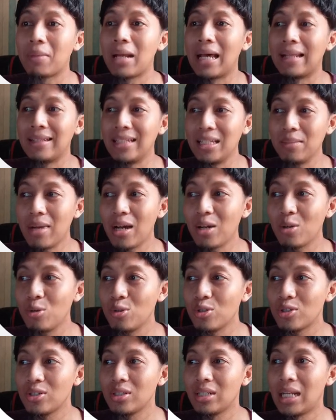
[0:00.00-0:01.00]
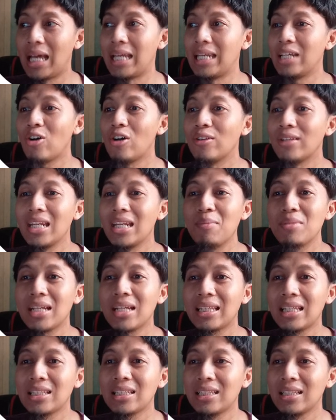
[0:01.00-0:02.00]
berarti ini bagus nah ini kontennya bisa
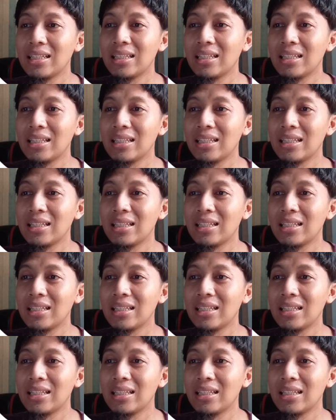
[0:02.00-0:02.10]
kita